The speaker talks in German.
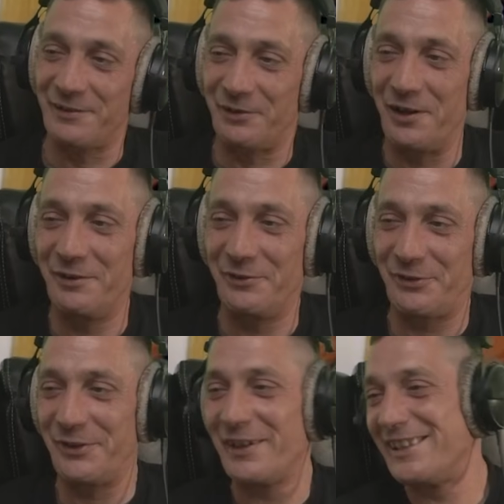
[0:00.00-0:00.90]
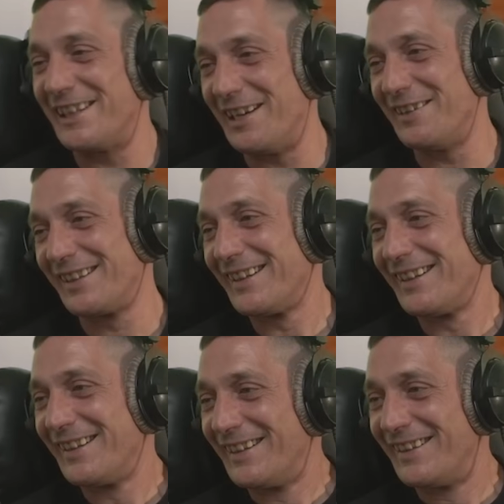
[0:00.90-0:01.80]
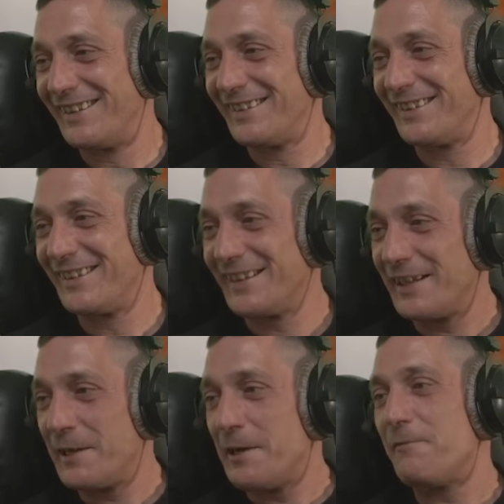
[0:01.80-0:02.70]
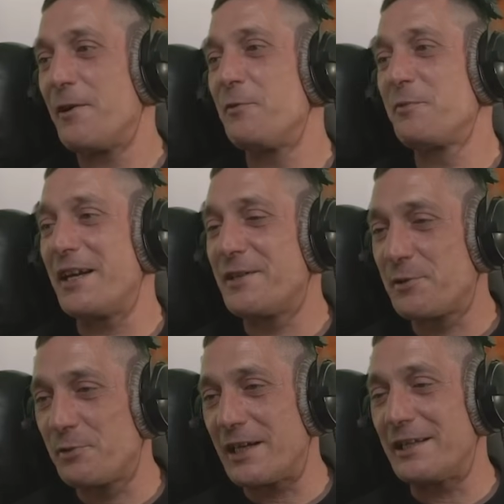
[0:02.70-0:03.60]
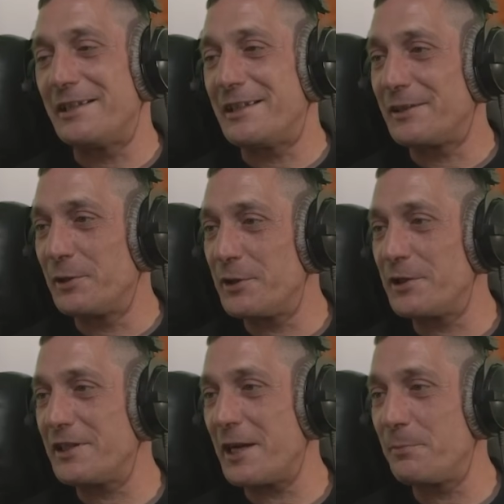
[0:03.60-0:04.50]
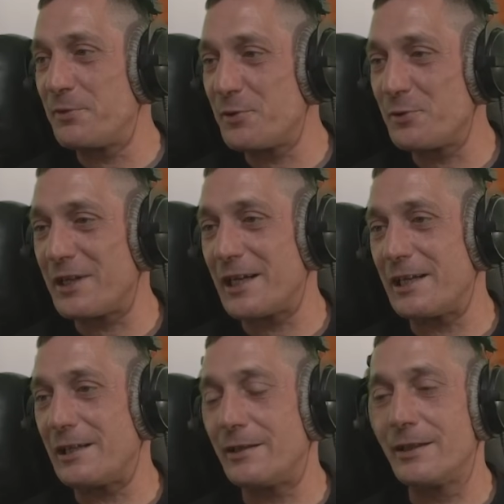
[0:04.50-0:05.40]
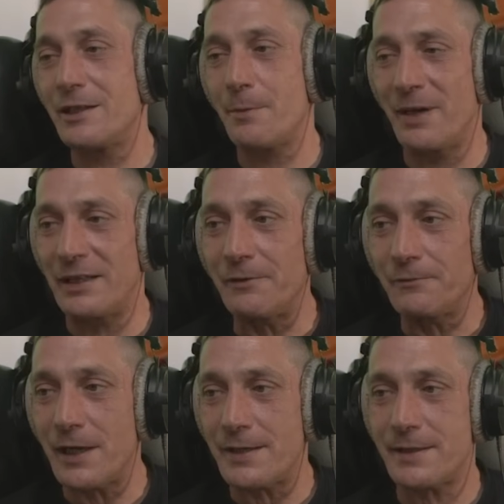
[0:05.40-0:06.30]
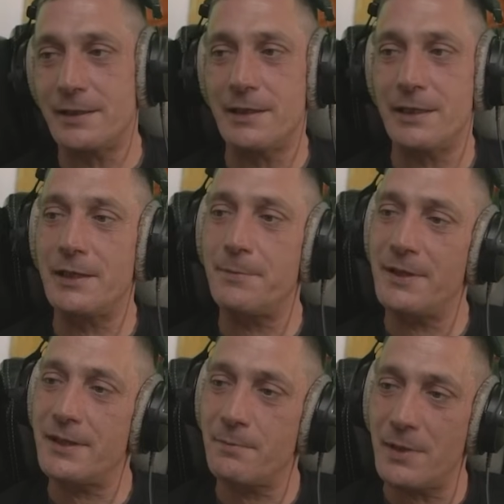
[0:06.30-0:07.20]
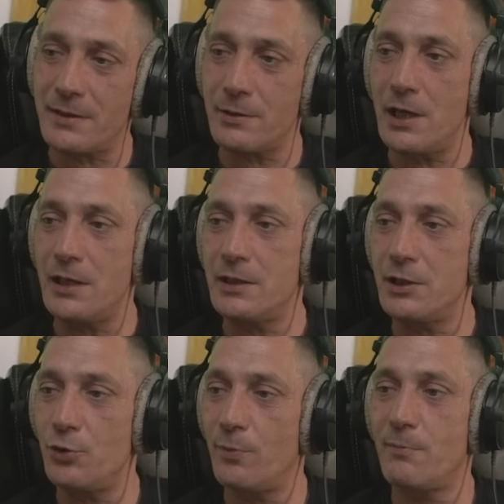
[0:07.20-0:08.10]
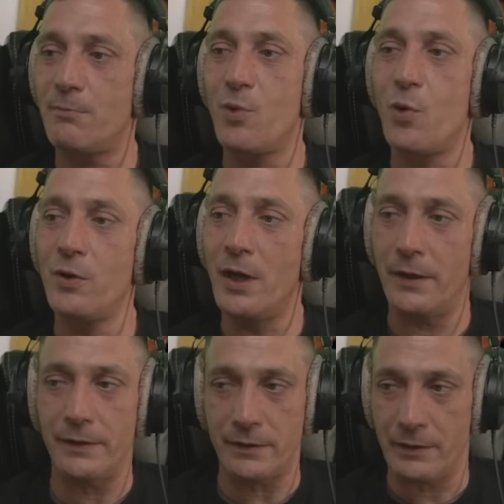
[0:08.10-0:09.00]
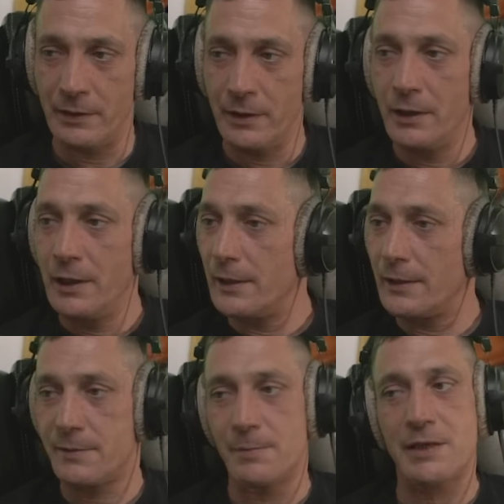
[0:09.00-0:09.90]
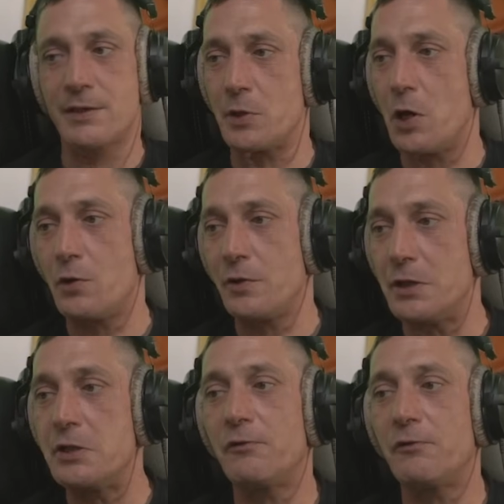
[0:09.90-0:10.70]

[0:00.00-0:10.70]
Von, dem. Warum kein Zugang gelegt? Doch, ich habe Zugänge gelegt, ich habe Butterflies gelegt, aber das machst du halt nicht über Monate. Das machst du auch nicht.